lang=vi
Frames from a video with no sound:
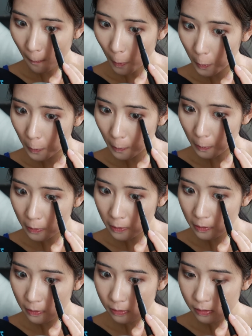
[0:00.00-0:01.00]
chỉ một chút
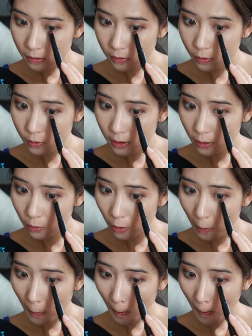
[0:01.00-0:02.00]
xíu xíu xíu xíu thôi.